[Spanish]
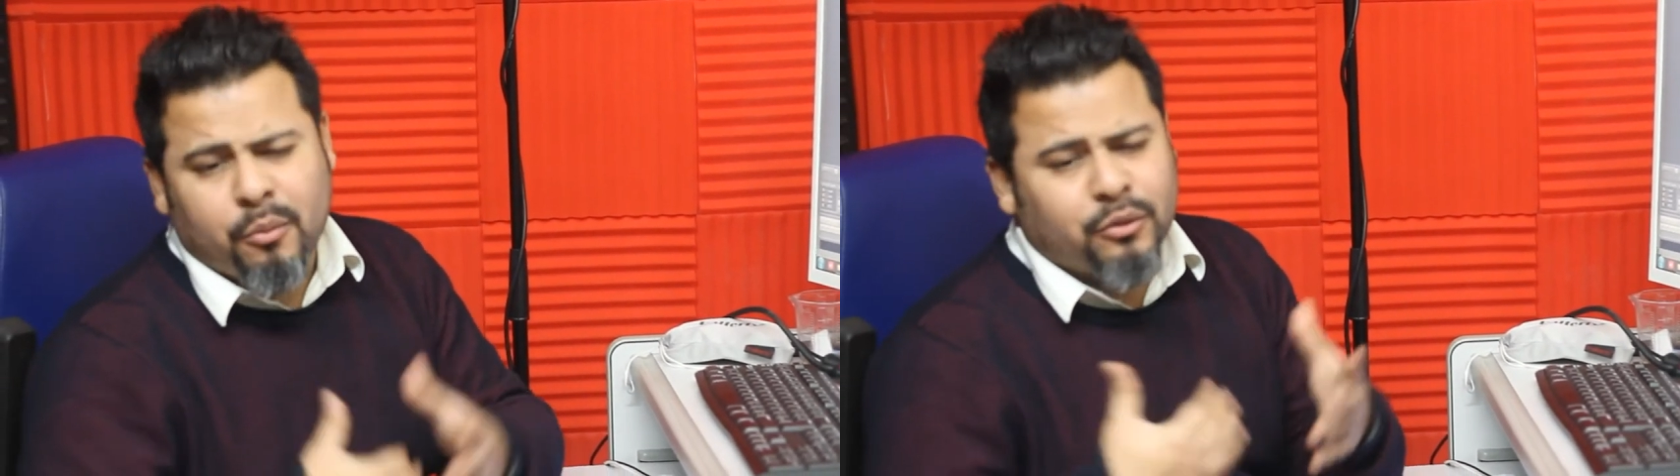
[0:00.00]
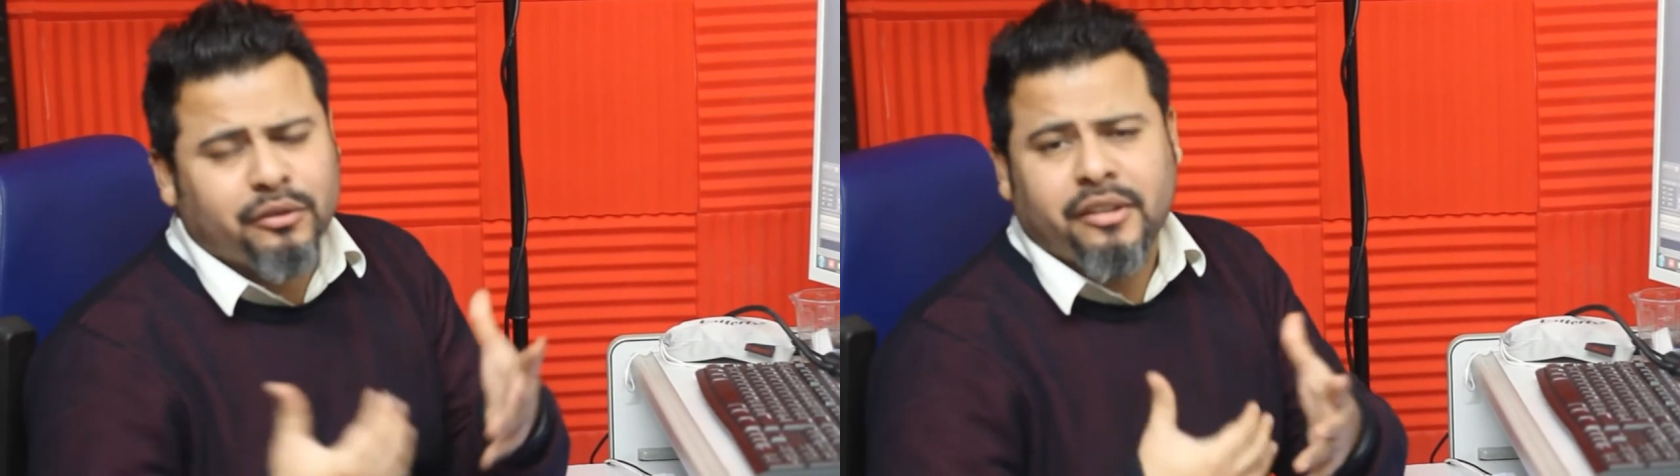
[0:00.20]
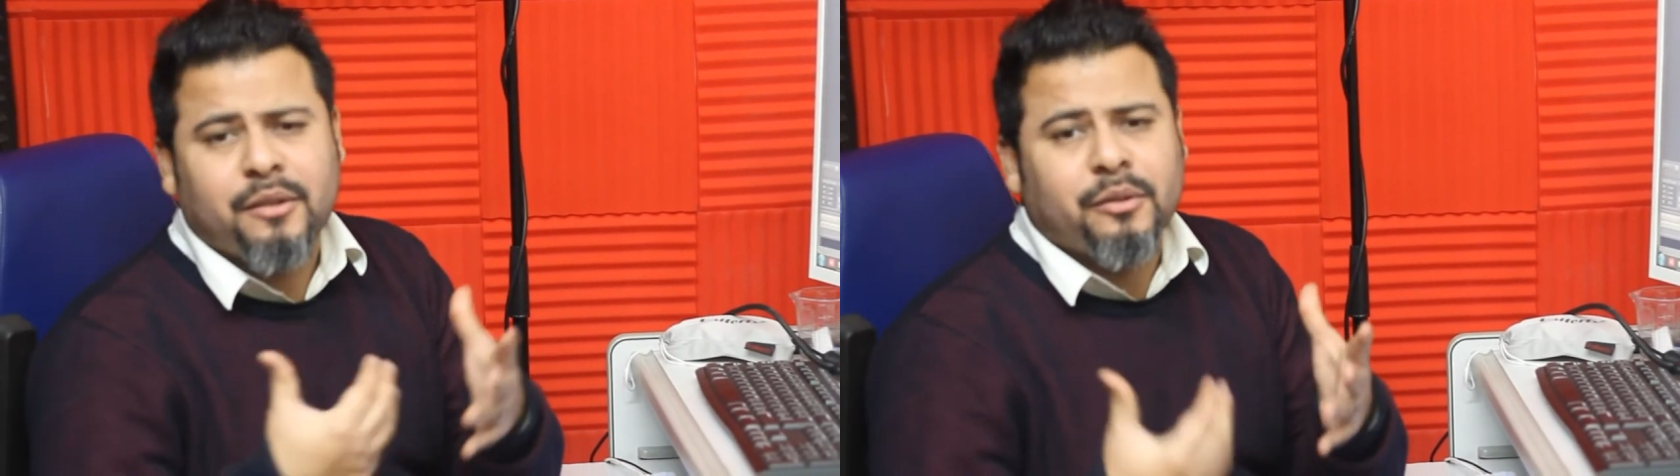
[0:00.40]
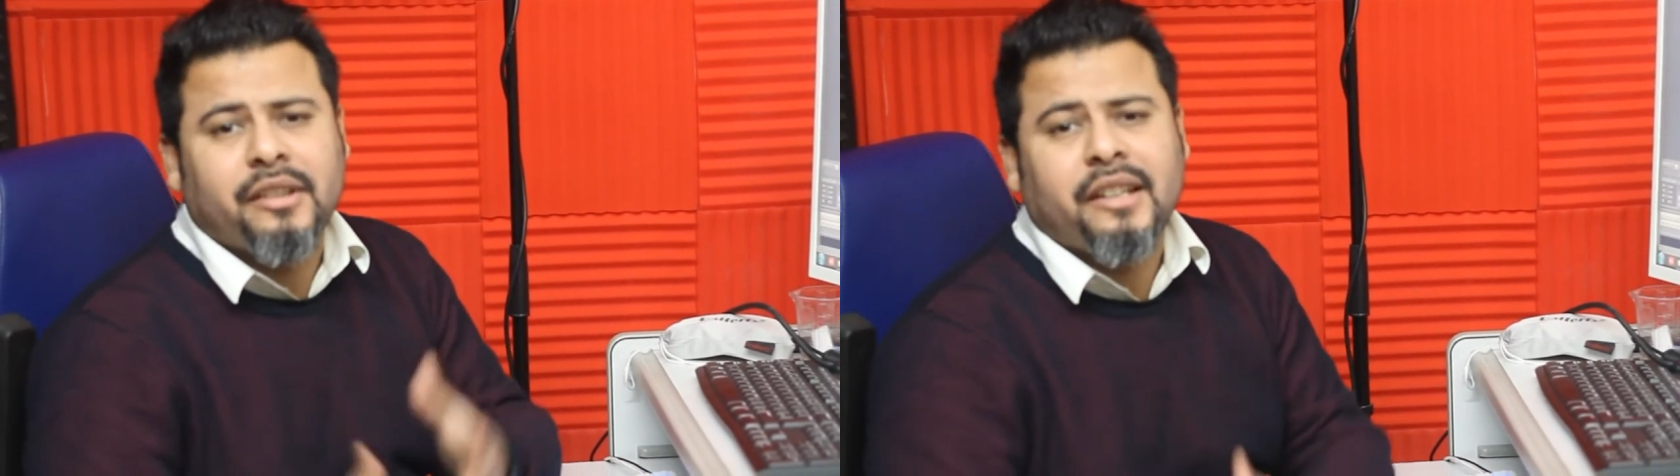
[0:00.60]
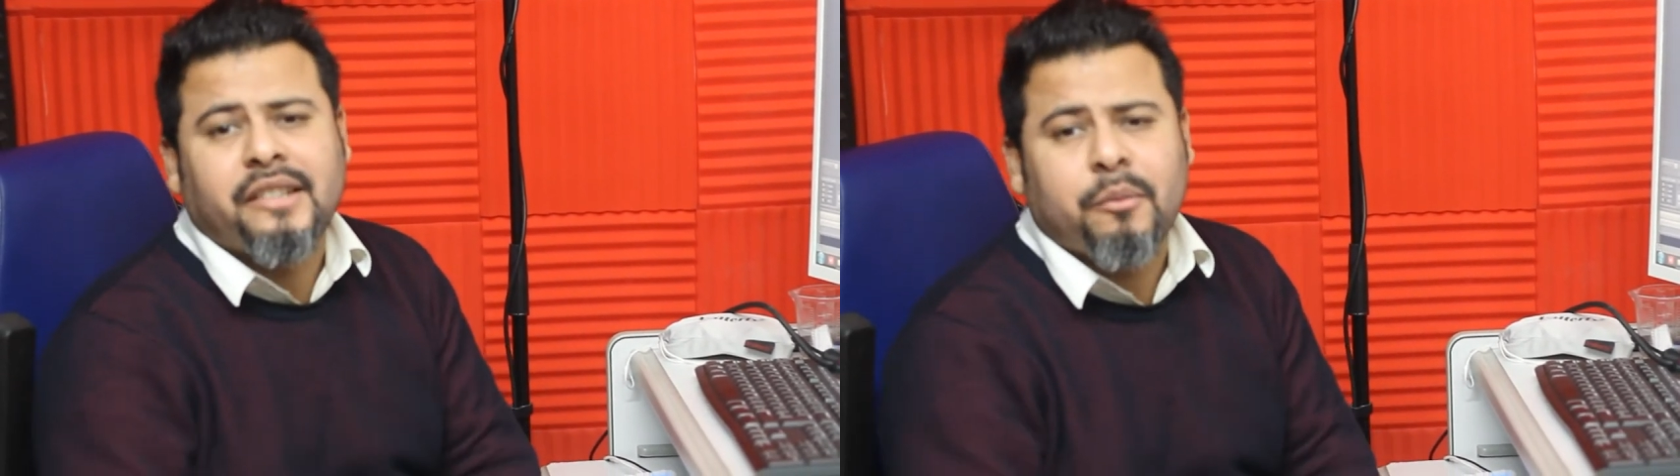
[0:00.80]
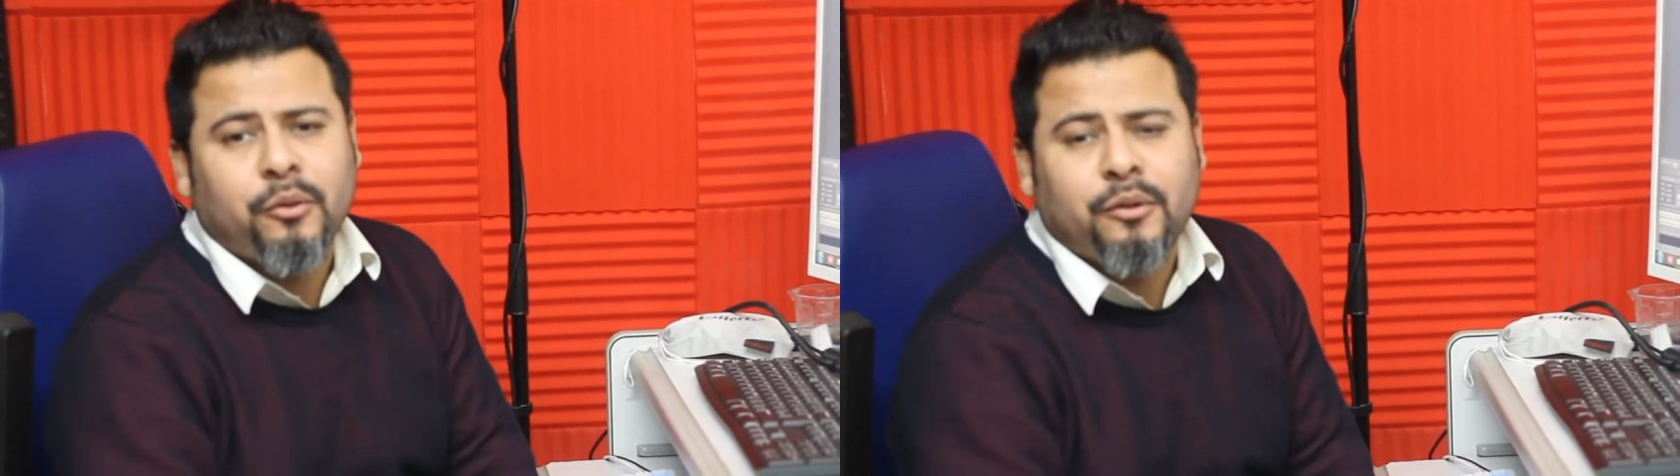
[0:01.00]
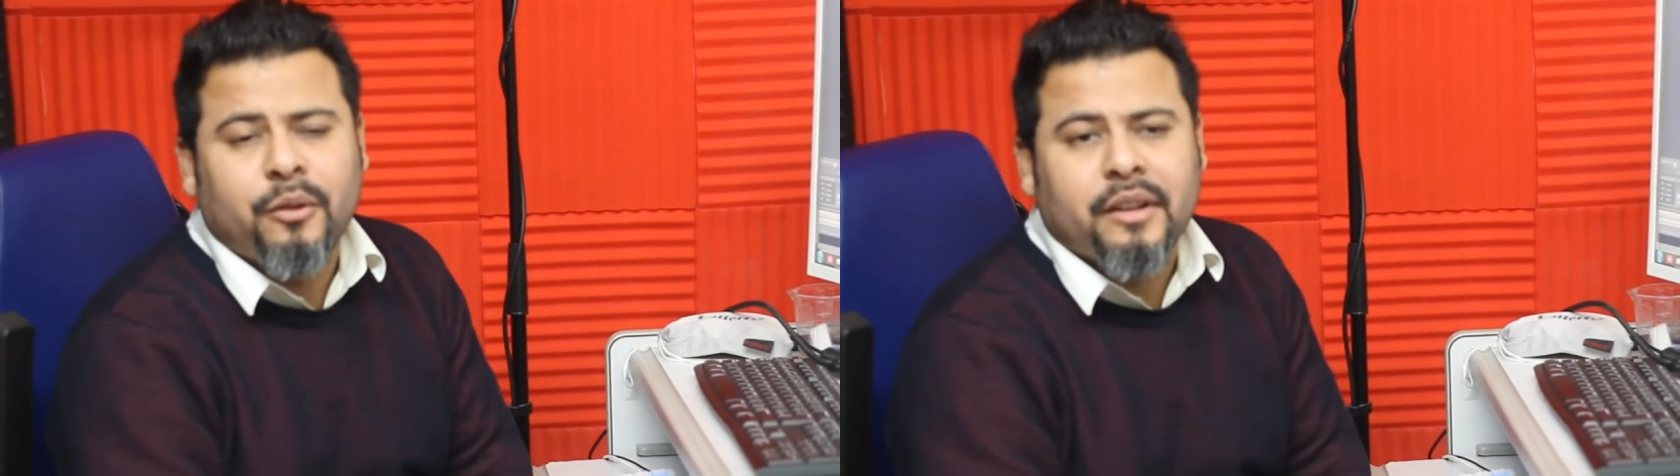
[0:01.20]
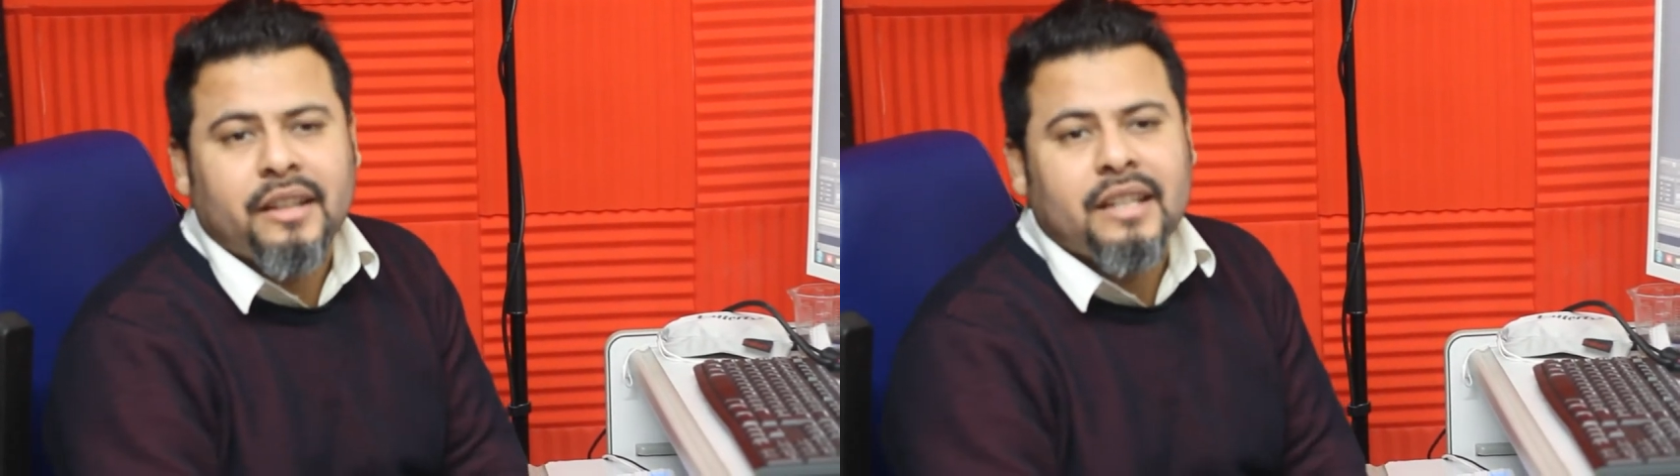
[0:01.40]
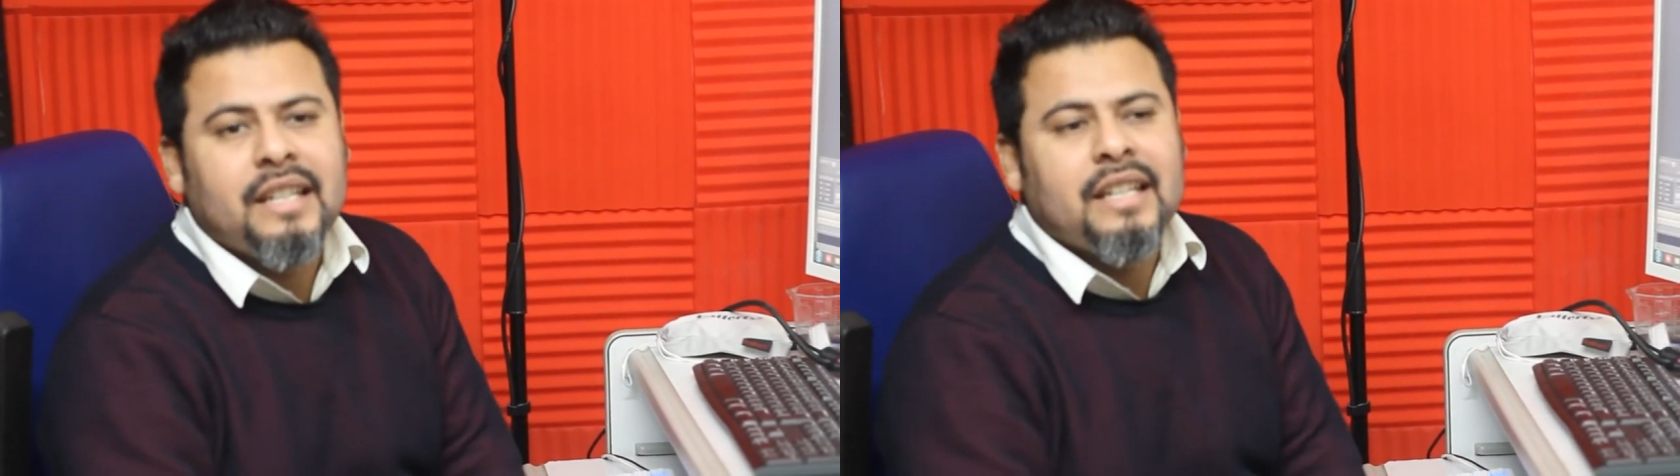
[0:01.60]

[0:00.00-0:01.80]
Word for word: muchos años en este mundo de,